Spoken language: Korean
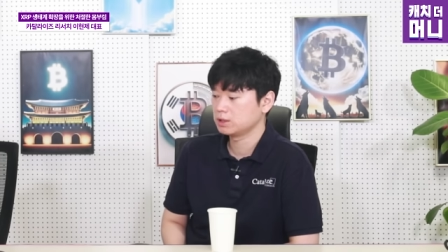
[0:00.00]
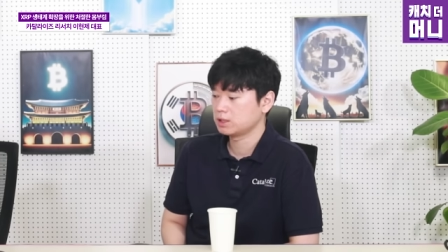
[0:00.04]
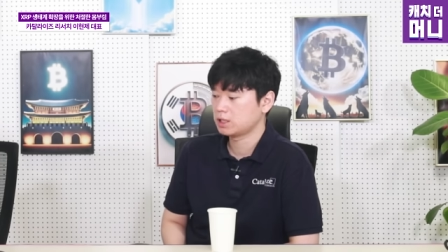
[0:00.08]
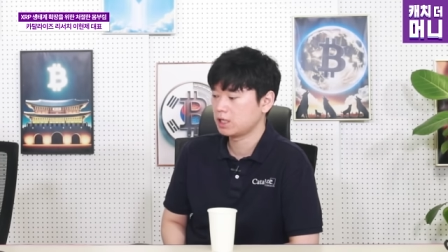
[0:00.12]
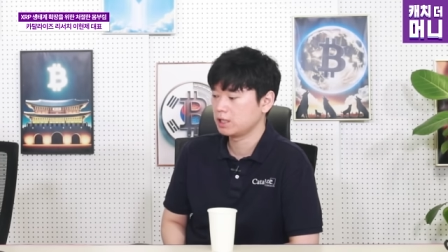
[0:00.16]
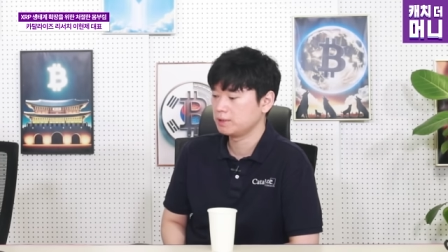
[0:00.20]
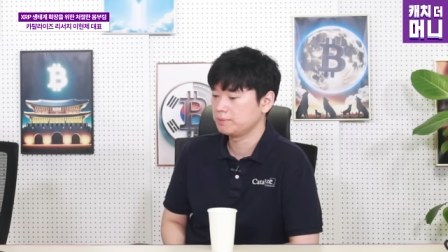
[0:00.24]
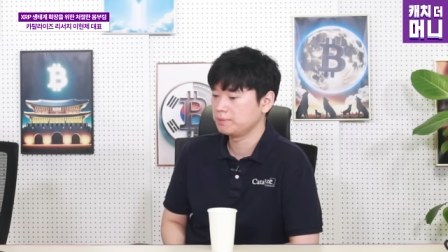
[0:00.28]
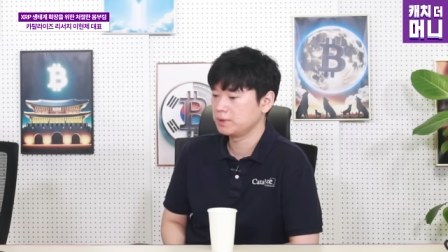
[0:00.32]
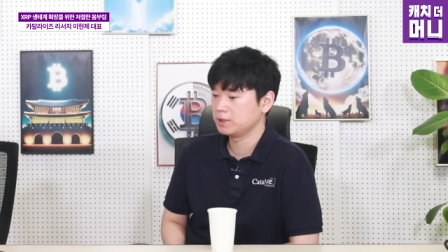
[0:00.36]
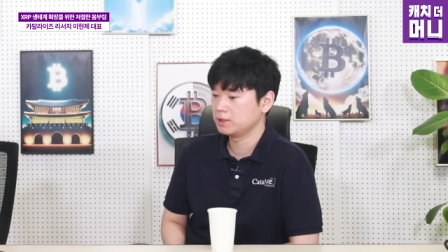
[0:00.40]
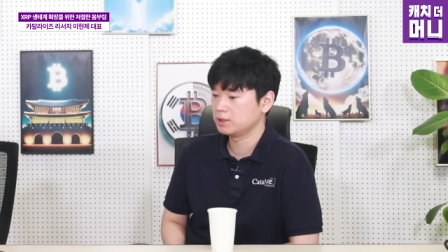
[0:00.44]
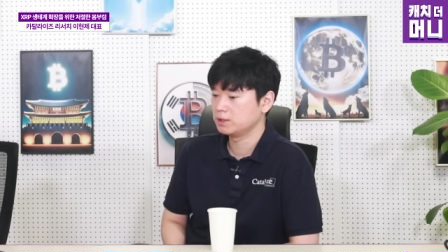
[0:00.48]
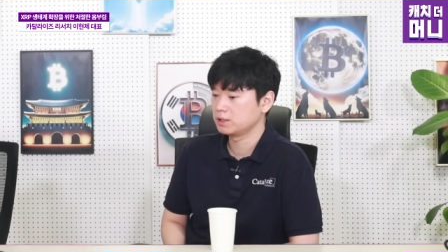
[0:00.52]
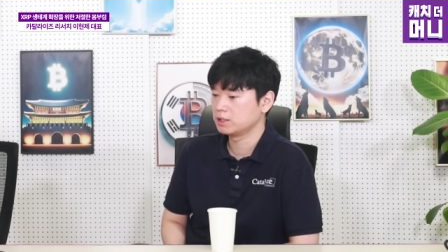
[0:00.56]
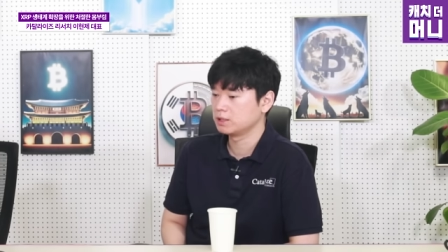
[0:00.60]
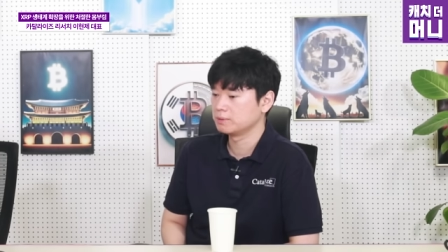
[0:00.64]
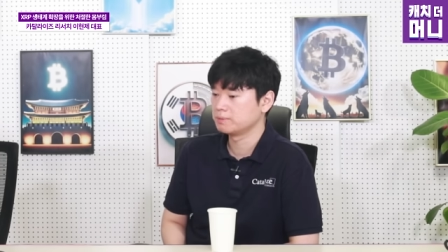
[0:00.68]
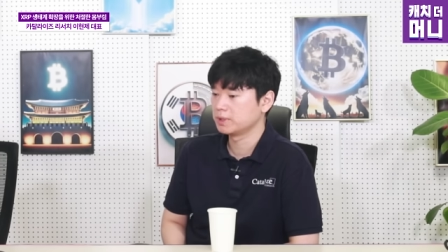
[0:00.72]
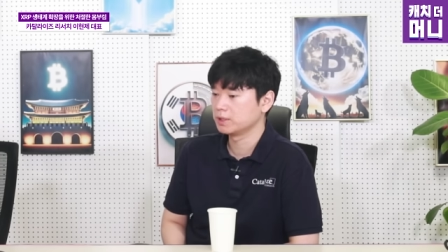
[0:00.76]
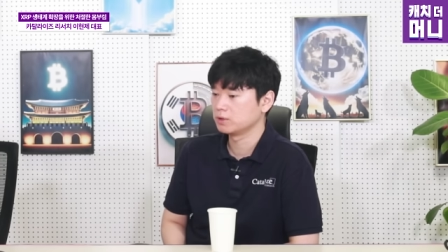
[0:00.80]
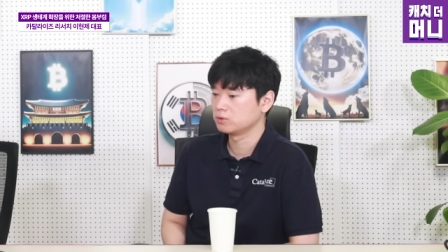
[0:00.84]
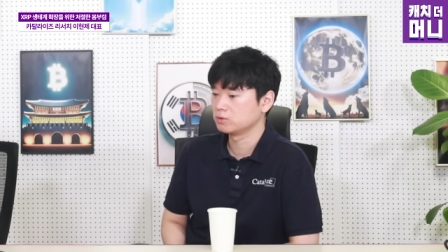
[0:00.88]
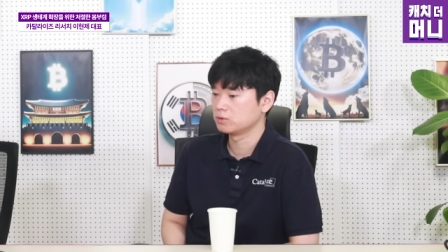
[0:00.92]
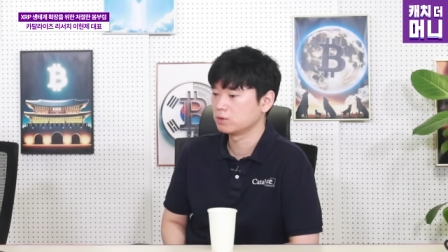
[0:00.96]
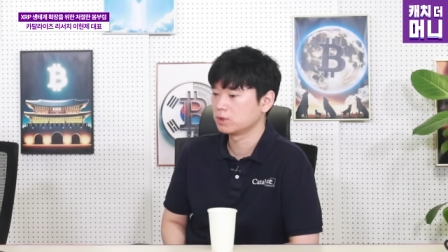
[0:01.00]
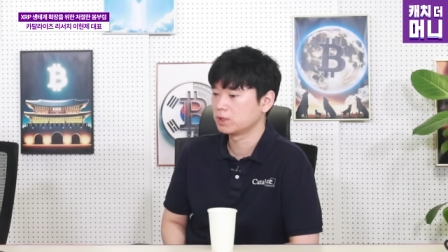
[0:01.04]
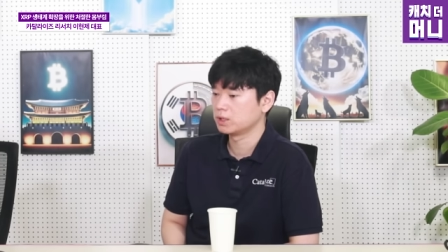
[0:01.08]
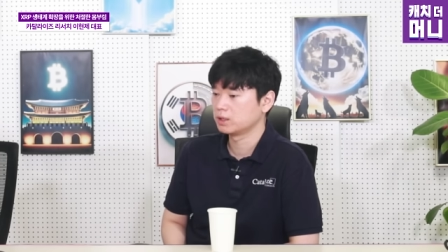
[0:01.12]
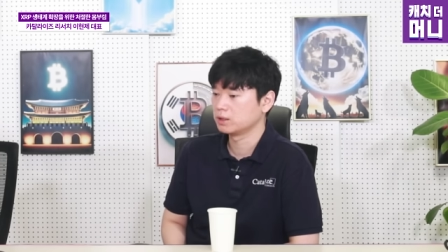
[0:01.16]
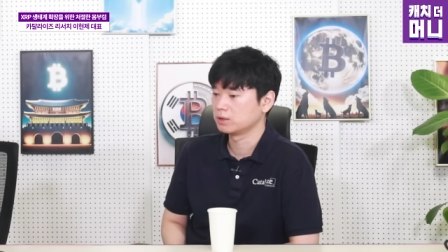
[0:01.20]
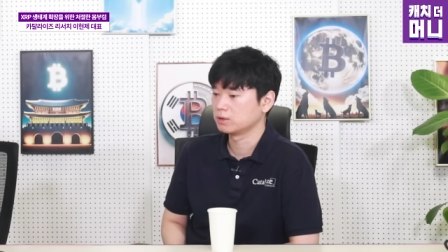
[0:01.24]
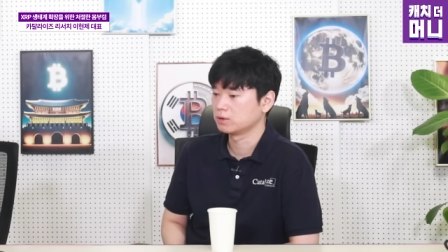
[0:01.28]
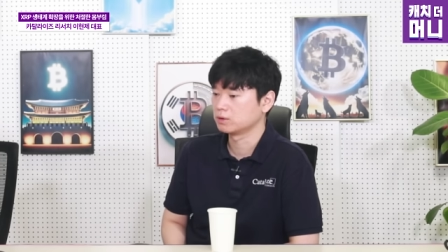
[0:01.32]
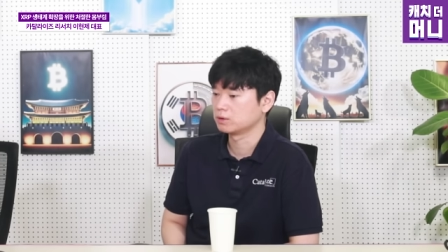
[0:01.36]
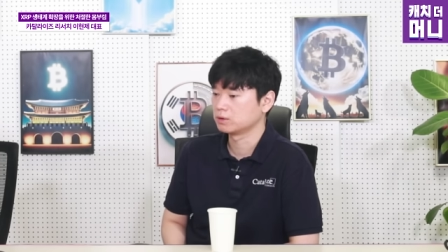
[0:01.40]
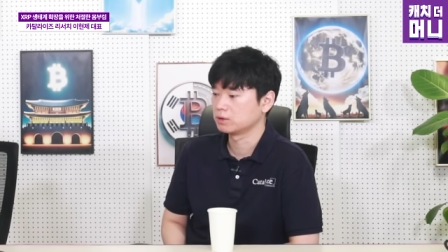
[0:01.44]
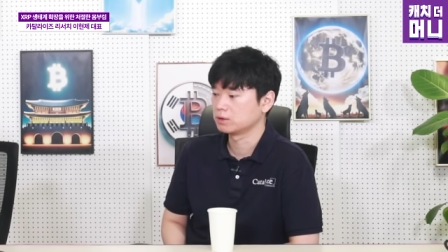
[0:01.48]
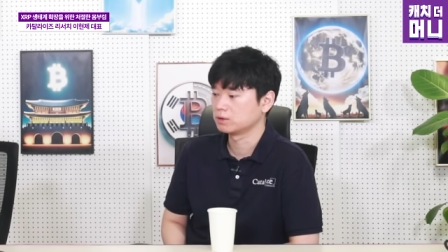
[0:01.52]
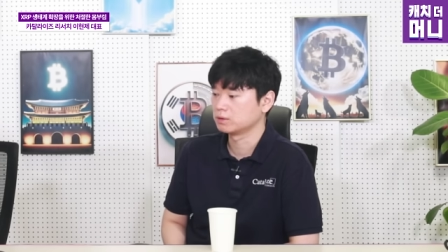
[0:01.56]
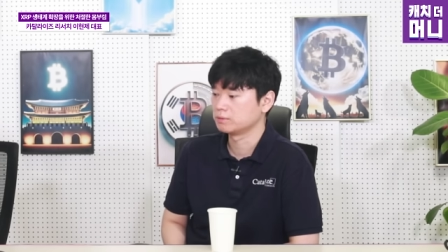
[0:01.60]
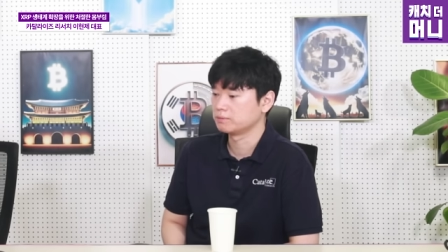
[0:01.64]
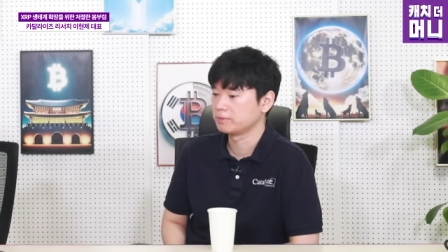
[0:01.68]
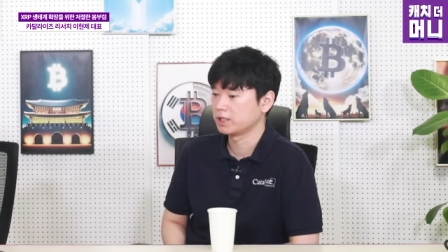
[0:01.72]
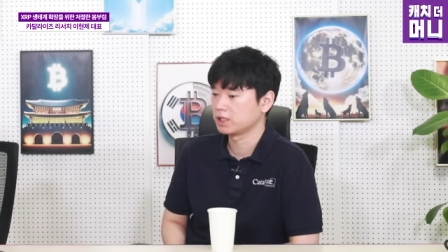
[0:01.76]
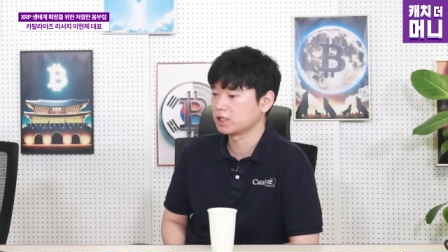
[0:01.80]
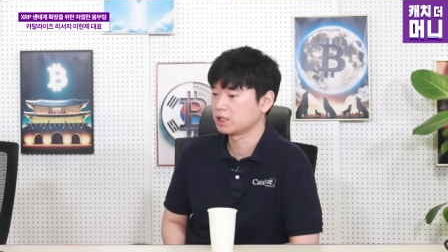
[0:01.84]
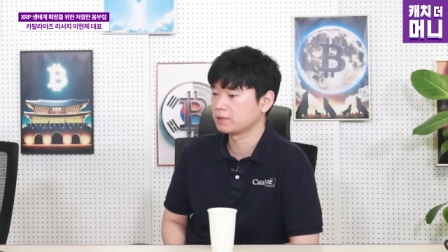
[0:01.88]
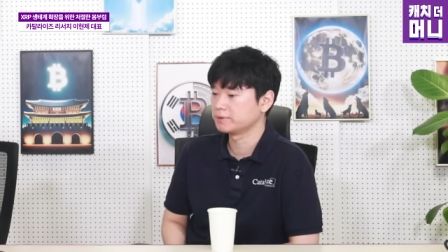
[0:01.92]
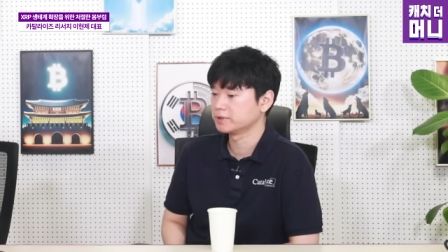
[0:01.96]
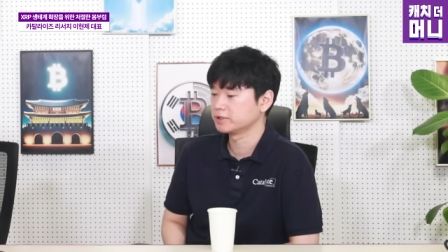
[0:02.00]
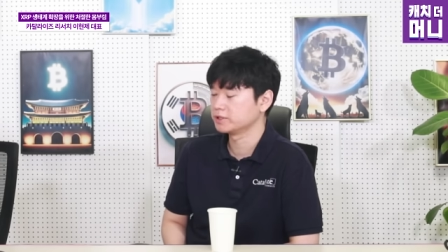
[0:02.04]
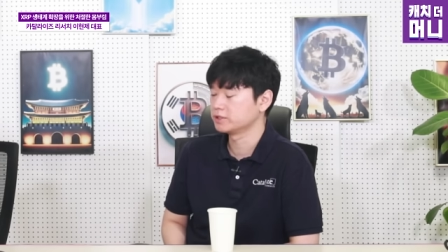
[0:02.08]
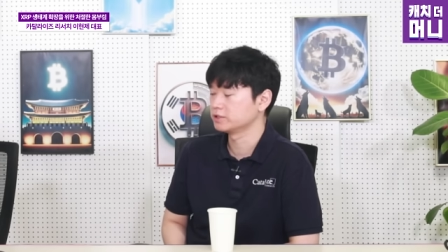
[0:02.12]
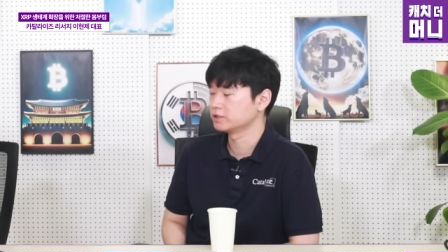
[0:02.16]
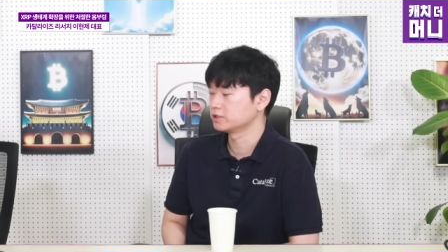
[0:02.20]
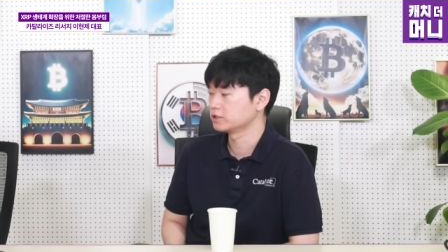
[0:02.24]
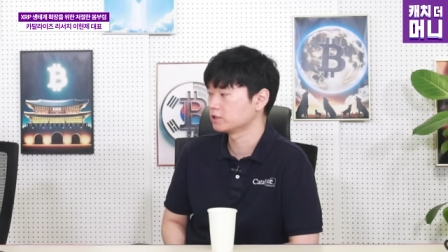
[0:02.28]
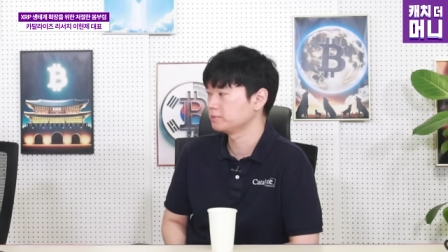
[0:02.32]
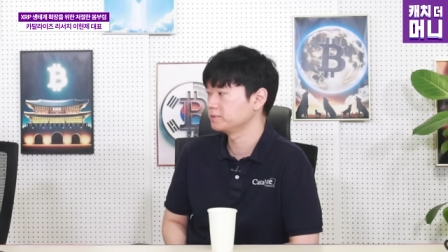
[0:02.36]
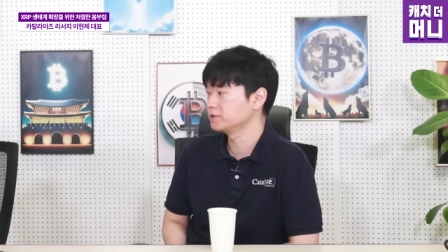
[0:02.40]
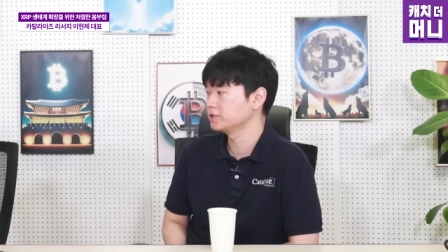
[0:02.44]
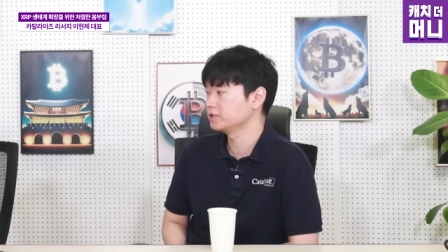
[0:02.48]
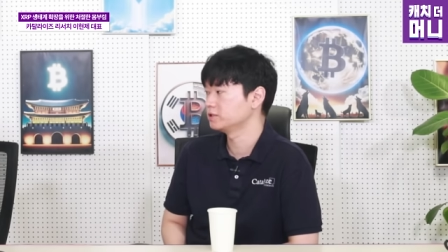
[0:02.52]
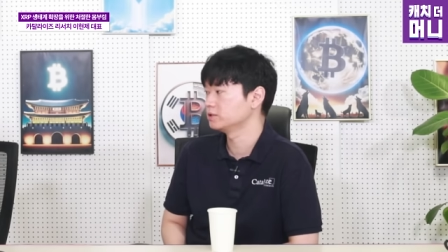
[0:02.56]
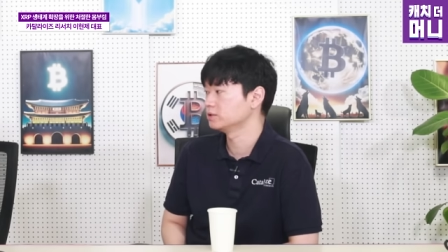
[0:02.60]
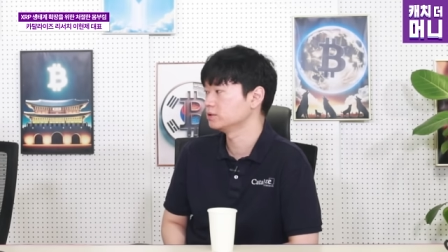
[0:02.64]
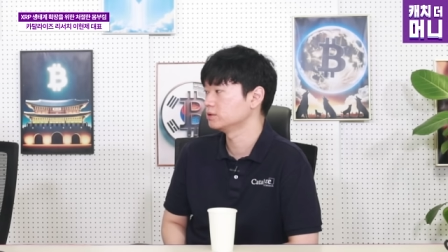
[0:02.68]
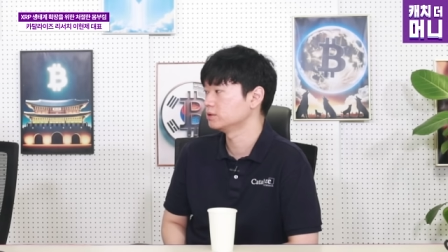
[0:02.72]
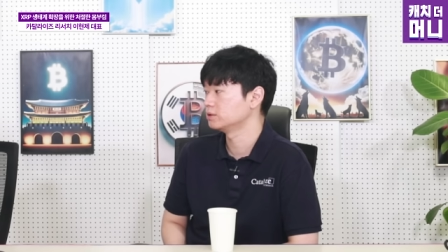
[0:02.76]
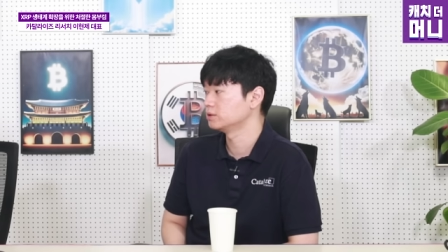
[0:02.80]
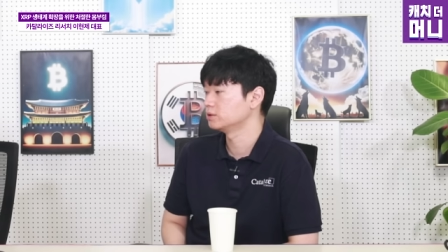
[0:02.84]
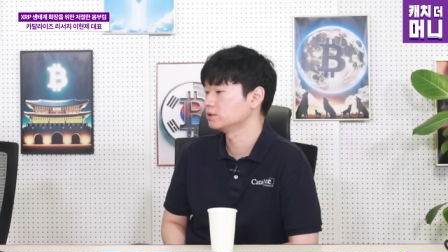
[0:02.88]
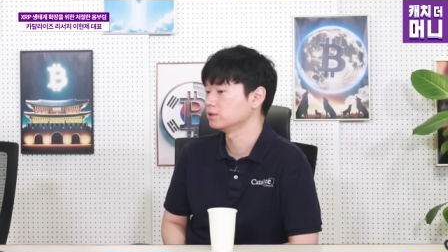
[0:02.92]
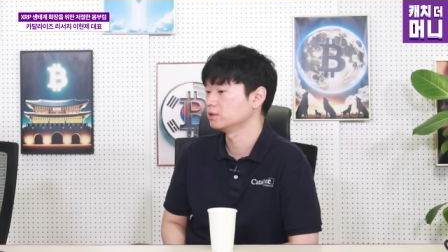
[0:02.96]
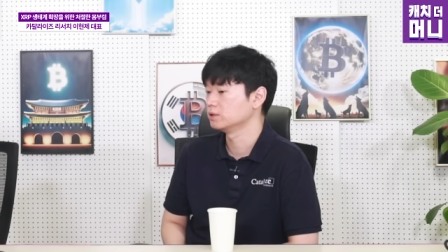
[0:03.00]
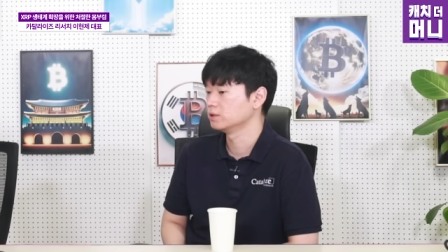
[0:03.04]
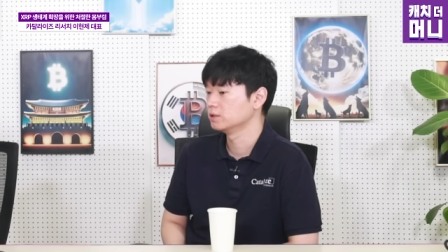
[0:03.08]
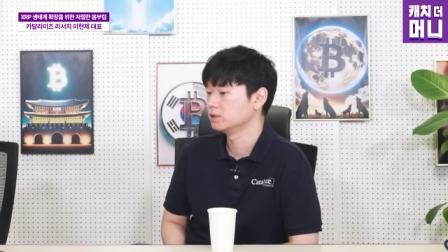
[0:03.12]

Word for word: 아이피를 기반으로 한 어떤 메타버스 서비스를